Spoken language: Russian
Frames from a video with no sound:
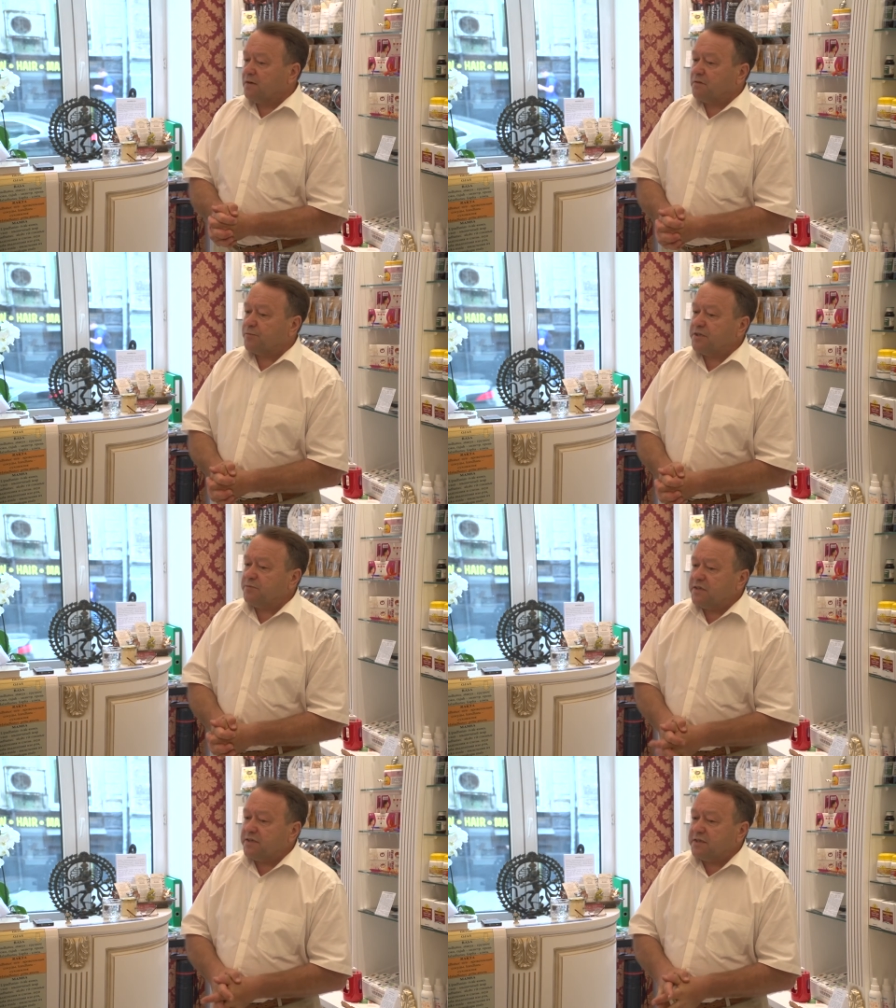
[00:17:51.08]
Вы
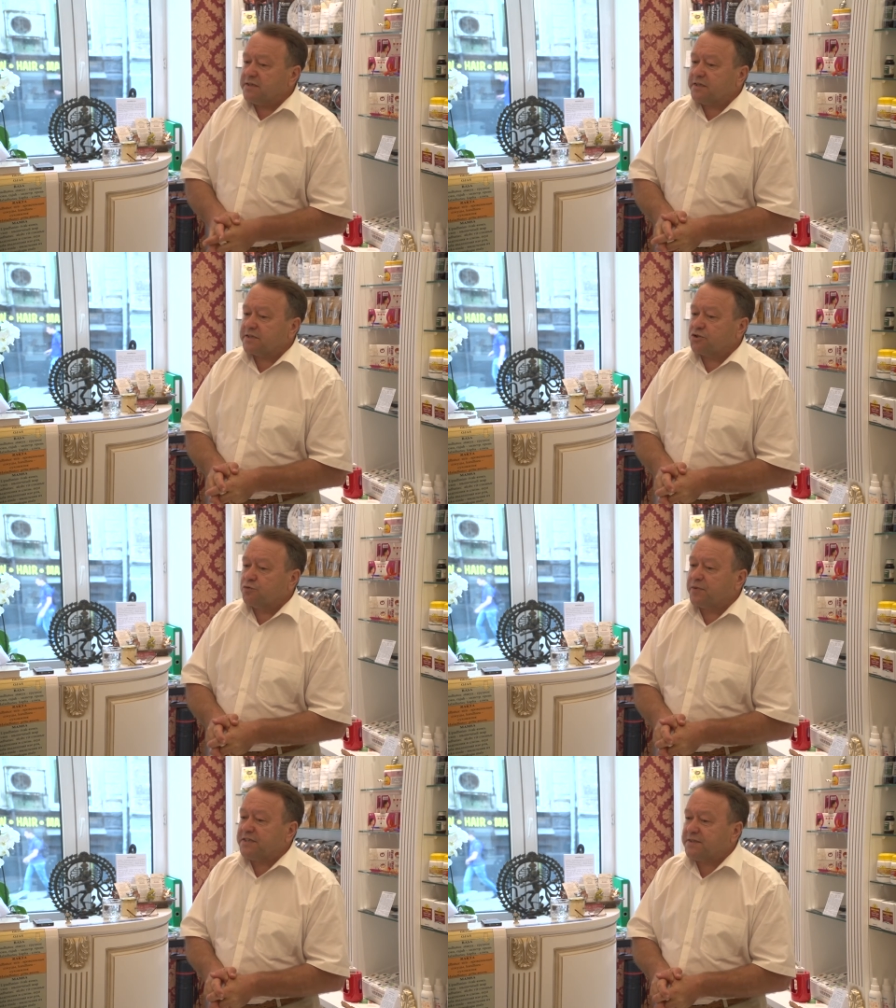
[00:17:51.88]
понимаете, если я скажу
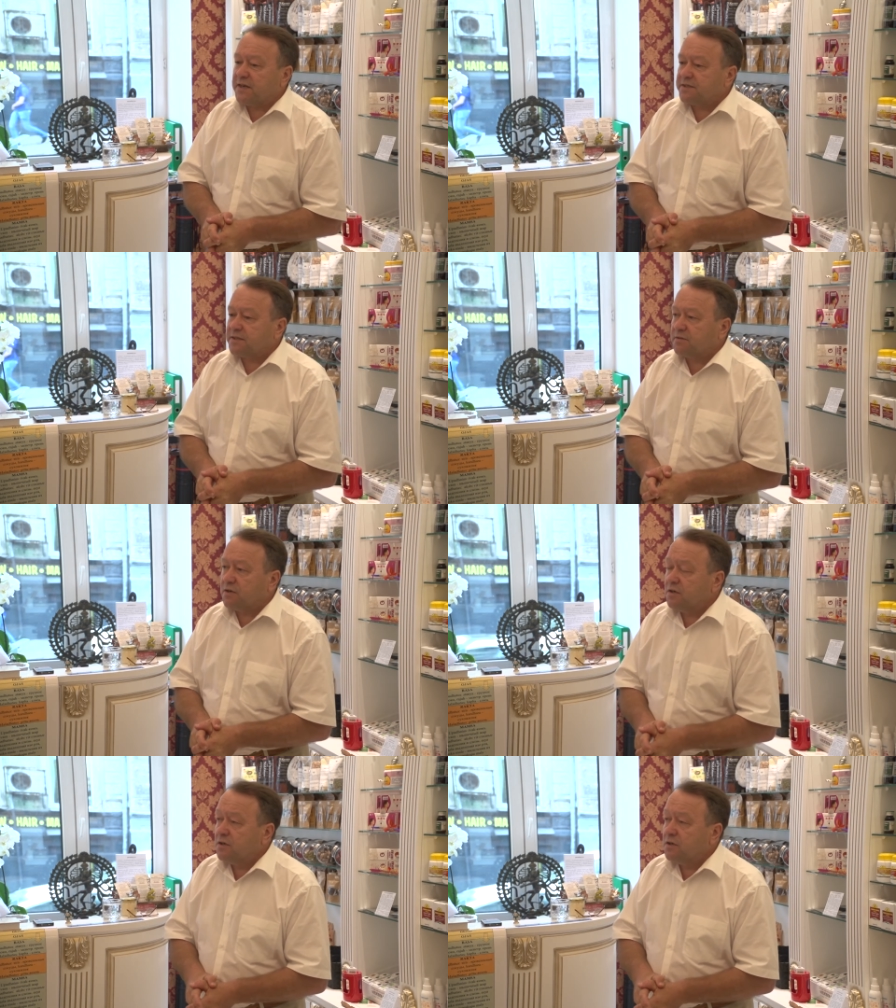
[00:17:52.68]
пространство,